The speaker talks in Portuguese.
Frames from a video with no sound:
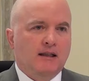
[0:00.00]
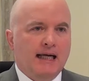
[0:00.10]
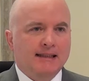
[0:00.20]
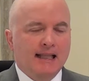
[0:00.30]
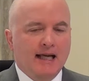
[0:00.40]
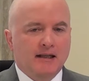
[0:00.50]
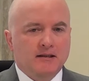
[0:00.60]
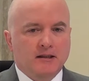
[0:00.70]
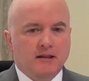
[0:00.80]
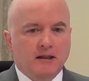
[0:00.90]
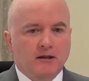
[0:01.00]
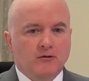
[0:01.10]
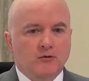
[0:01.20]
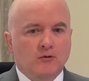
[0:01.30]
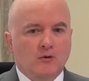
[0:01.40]
na ideia de que
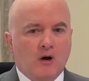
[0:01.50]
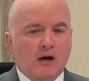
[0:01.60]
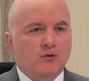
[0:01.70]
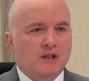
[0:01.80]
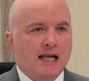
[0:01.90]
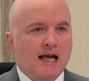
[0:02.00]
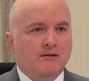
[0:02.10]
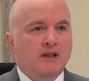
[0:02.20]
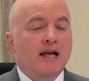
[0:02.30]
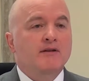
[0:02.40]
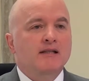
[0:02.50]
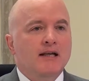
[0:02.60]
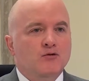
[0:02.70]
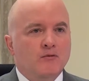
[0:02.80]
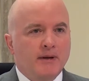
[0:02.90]
o acusado deve
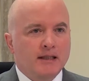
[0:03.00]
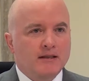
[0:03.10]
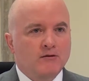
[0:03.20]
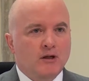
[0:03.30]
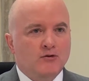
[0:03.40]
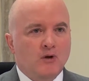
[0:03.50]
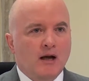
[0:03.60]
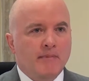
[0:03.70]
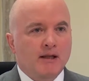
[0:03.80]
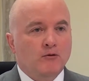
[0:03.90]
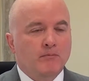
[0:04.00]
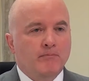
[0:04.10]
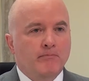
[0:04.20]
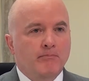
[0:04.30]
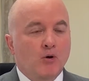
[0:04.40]
ser submetido a julgamento
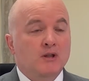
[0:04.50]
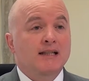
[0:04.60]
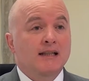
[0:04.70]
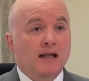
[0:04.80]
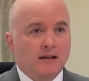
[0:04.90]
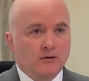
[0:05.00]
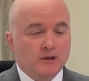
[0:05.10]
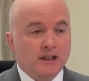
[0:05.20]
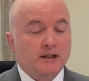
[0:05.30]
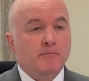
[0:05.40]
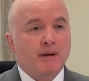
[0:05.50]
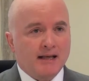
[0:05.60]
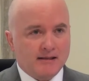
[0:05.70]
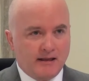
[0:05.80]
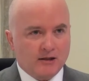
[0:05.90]
por cidadãos que
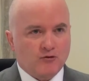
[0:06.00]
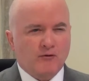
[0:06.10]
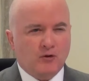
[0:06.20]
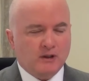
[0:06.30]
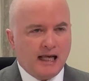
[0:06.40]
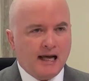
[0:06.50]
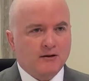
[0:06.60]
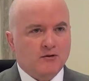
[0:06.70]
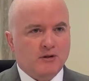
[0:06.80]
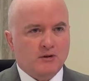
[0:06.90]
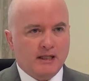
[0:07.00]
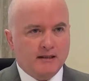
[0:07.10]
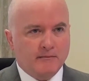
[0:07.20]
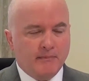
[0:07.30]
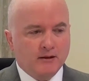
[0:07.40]
expressem a sua vontade, o seu
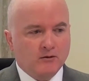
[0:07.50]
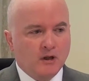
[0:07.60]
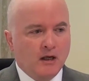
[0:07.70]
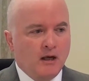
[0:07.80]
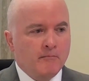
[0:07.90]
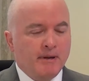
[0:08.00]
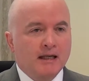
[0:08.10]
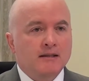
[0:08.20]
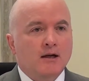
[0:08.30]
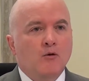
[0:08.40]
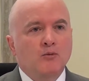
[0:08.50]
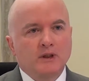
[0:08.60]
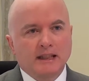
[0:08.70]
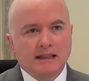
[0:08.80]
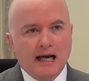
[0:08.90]
sentimento perante a
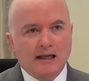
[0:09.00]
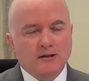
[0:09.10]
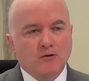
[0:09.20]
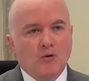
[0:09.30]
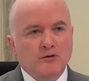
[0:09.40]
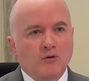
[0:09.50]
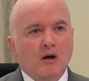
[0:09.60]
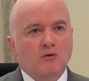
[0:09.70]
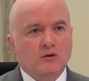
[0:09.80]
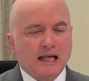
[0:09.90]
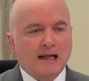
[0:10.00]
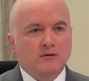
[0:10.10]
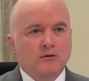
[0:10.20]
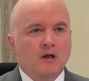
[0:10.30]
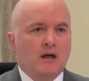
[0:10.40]
comunidade onde o
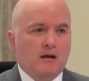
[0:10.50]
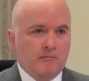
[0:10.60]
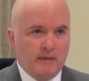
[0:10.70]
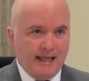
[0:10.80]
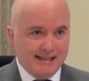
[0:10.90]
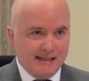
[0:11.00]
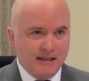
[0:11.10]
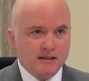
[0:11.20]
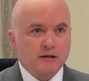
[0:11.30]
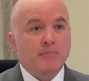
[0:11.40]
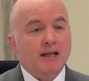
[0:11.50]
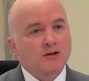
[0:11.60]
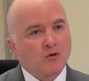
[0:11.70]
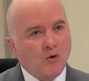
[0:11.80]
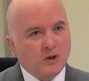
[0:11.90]
acusado reside e
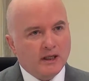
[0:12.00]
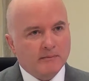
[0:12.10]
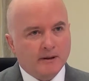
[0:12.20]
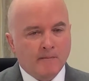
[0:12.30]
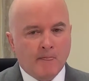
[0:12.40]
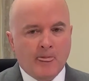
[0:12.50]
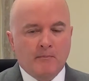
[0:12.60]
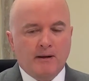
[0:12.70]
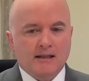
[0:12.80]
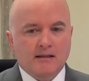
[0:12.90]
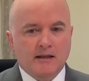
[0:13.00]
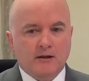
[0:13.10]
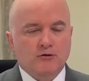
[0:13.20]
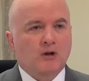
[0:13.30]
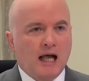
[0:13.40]
praticou o crime. Para
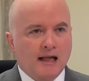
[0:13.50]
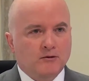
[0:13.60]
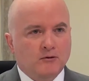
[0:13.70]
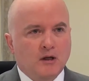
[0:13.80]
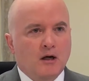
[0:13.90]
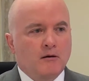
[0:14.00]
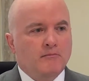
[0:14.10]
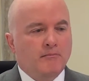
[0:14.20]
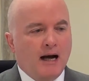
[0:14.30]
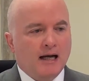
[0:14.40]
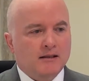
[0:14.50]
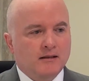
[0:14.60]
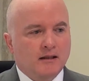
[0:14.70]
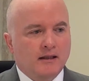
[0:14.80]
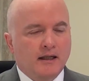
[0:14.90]
ser jurado,
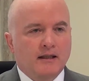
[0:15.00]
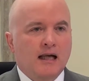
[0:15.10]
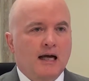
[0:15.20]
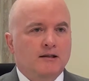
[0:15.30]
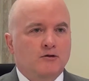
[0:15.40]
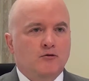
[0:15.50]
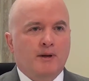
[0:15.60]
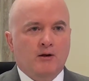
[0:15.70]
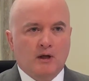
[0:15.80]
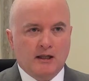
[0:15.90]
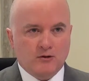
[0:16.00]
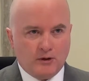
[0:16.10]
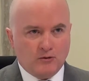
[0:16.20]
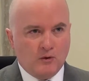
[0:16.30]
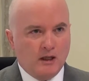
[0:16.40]
basta ter idade superior a
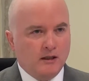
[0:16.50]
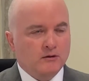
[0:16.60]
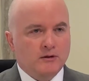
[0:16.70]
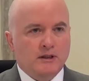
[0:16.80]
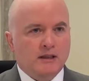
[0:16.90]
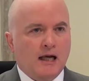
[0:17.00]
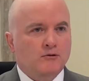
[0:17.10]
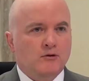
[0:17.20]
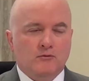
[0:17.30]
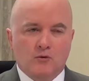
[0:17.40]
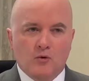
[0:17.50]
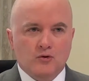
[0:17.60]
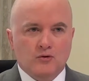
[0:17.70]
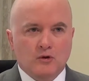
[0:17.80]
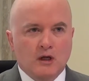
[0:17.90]
18 anos, estar no
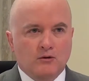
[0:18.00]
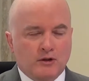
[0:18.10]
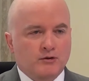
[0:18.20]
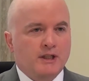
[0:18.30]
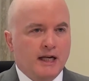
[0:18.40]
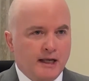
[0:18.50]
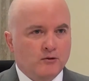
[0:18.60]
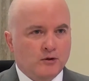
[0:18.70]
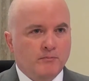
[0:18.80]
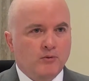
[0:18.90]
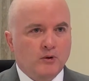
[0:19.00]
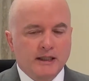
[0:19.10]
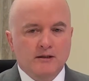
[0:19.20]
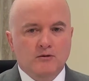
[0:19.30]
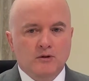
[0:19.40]
gozo dos seus direitos
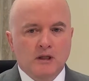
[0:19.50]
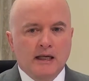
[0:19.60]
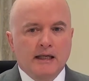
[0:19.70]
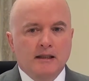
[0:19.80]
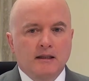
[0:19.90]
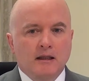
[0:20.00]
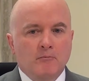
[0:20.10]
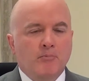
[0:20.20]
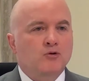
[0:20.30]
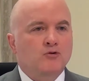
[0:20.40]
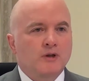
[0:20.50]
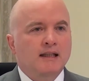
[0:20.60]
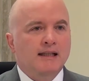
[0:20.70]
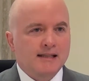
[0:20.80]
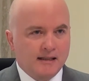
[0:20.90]
políticos e não possuir
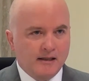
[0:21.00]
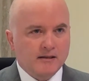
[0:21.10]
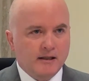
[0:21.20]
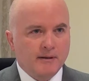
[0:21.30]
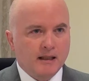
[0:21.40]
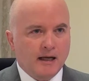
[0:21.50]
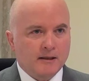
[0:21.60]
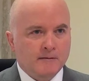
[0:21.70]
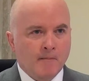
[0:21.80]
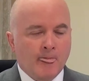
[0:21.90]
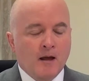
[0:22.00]
antecedentes criminais.